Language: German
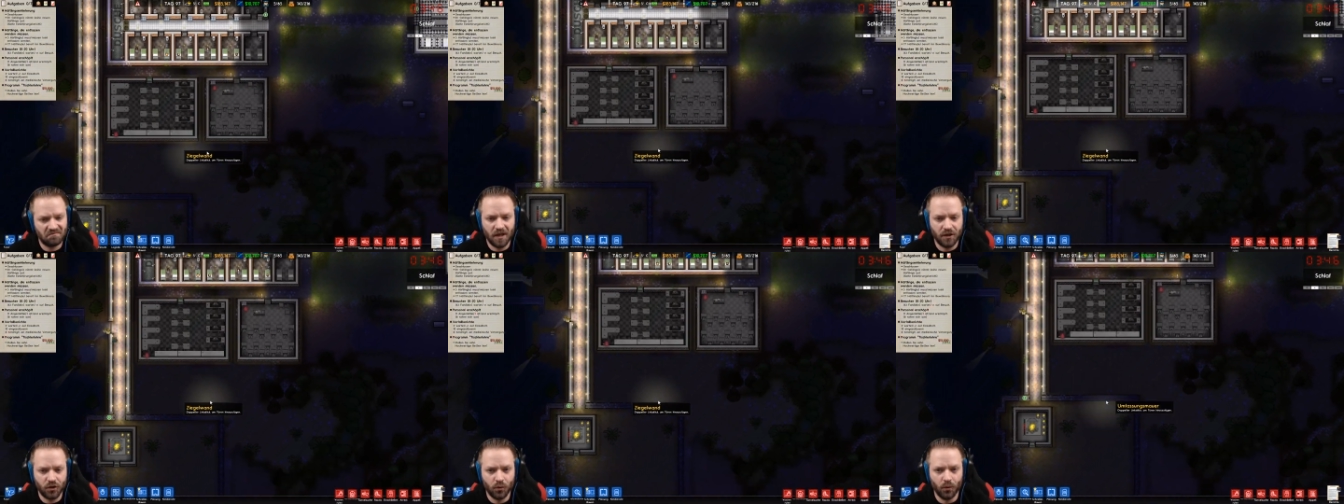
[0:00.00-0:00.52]

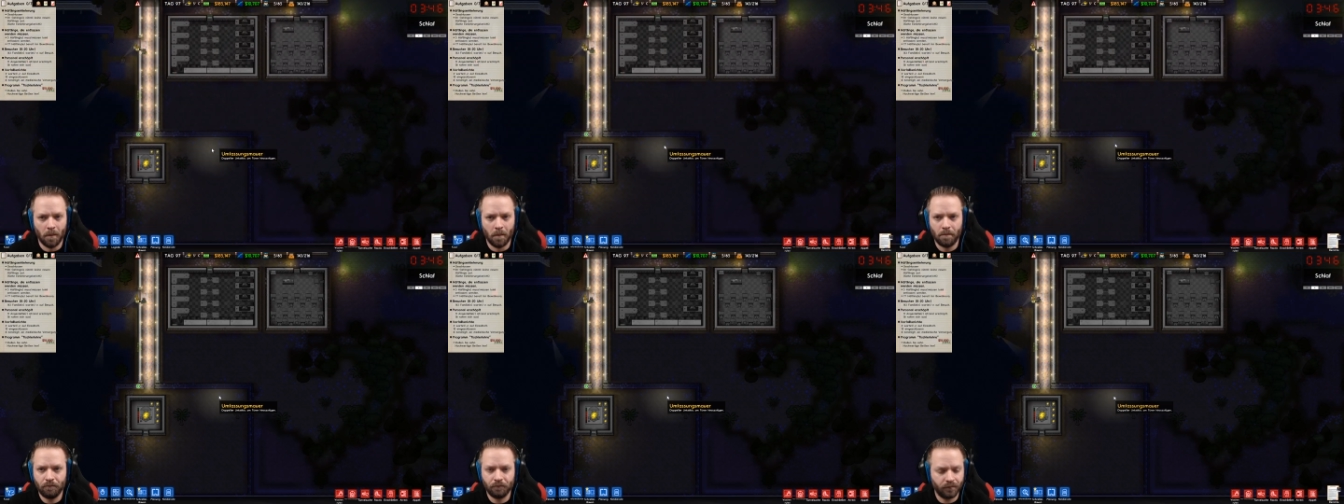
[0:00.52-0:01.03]
Nicht cool.
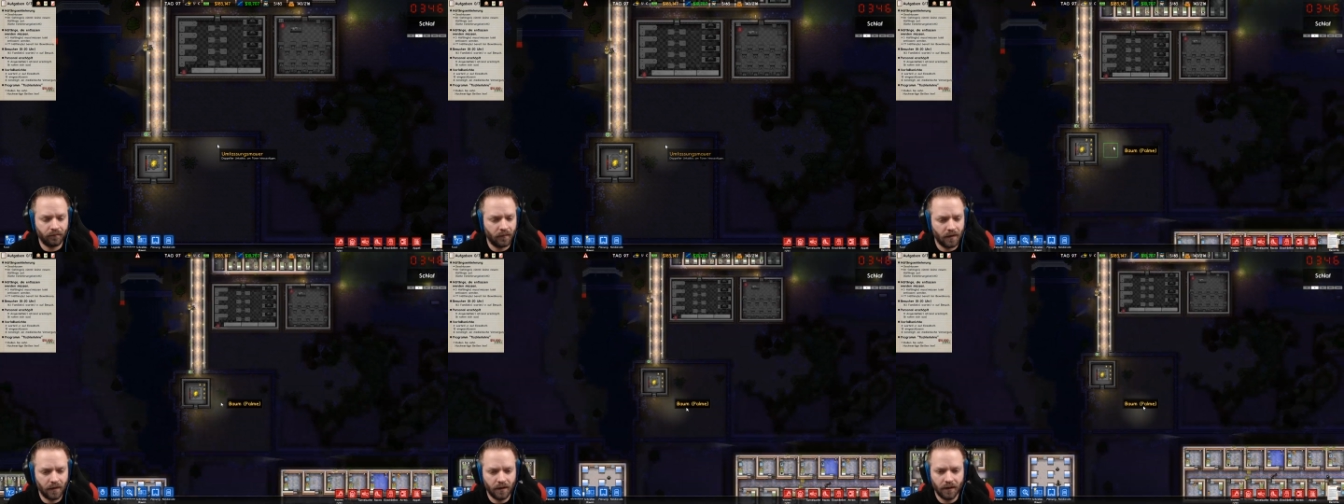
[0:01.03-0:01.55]

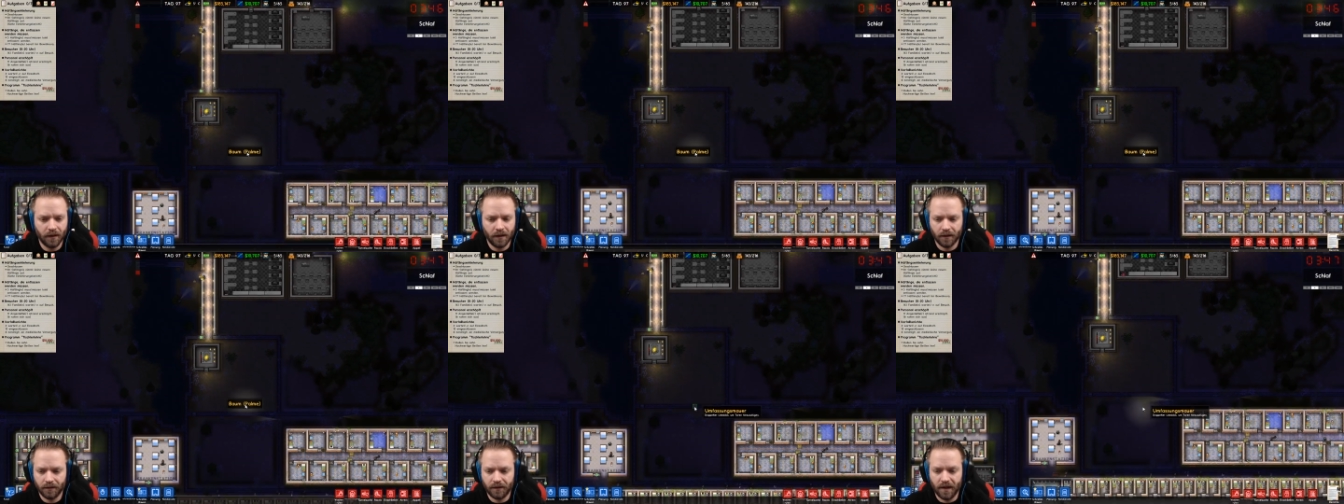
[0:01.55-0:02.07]

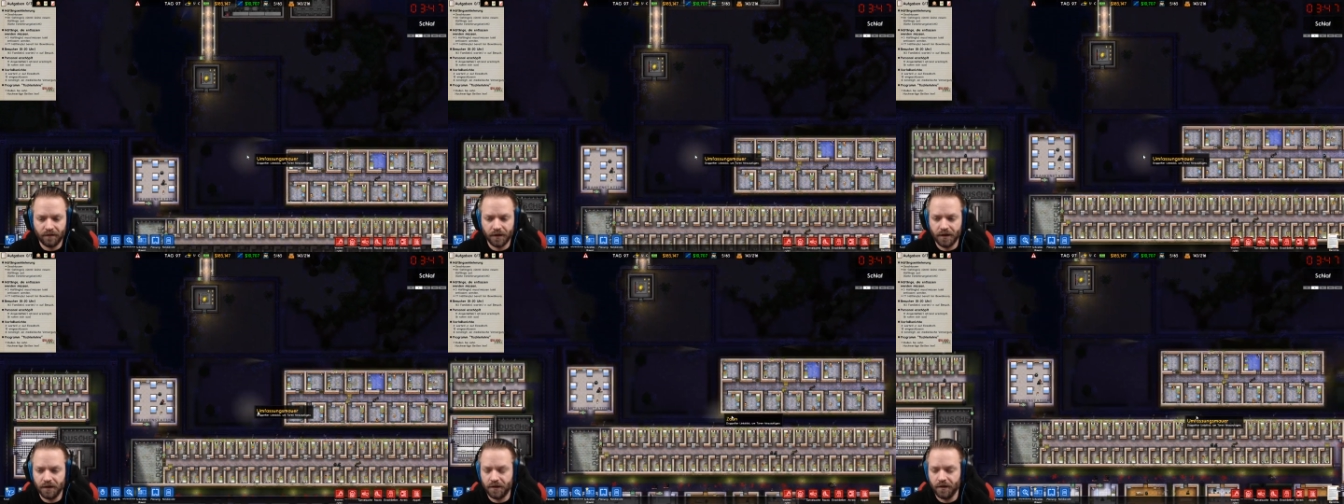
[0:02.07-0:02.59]

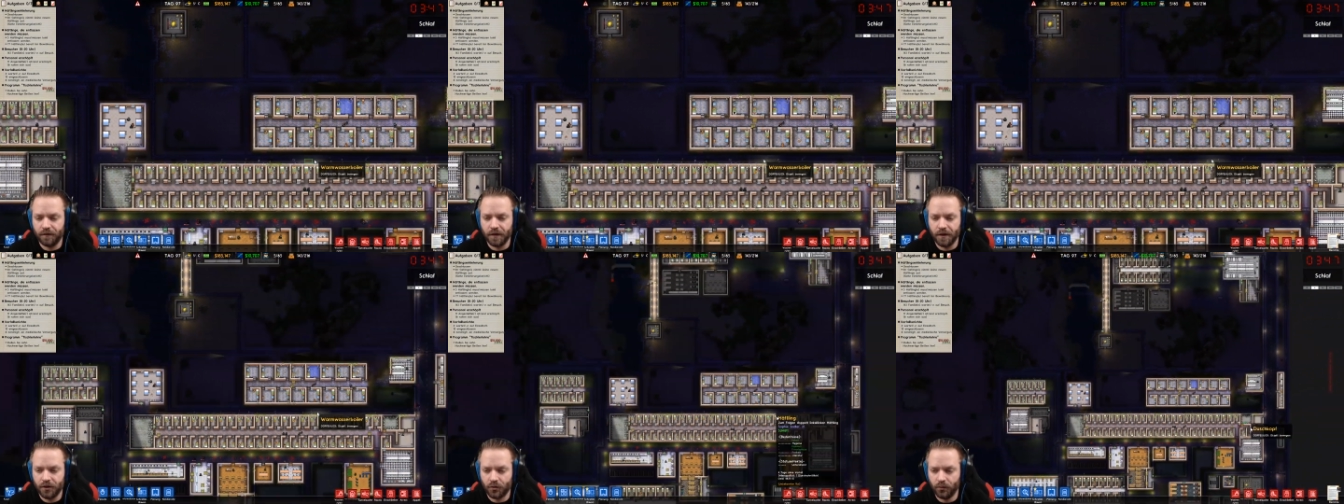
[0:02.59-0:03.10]
Definitiv
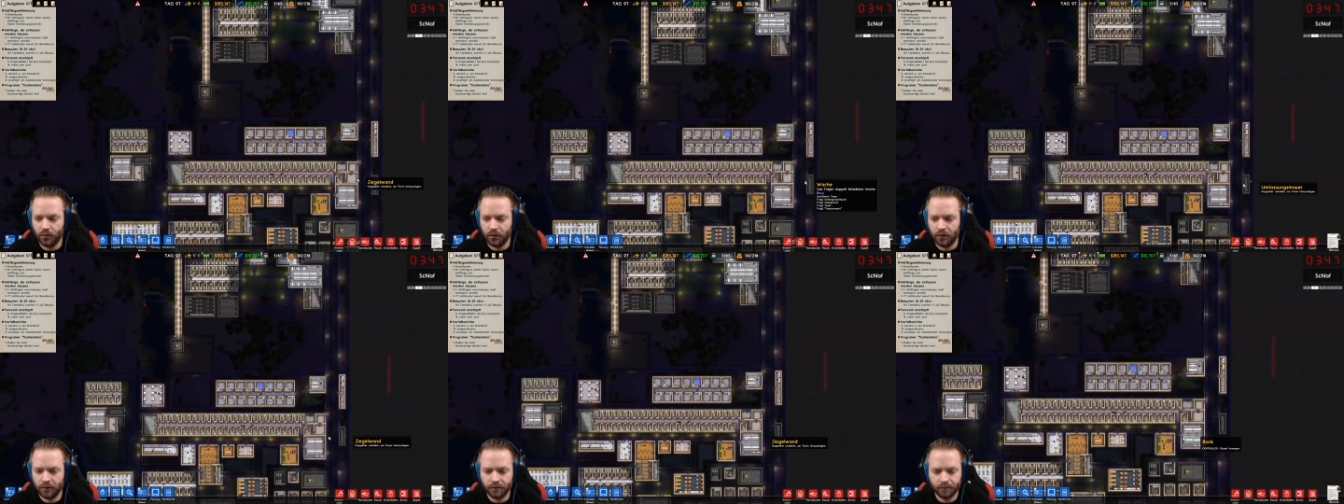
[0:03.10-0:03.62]
nicht
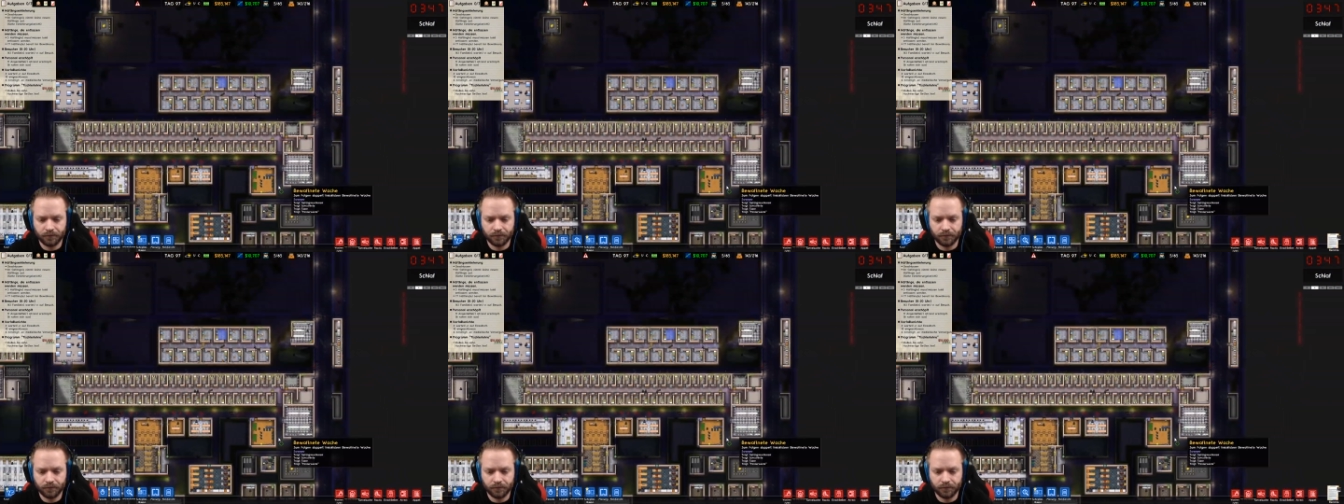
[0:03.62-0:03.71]
cool.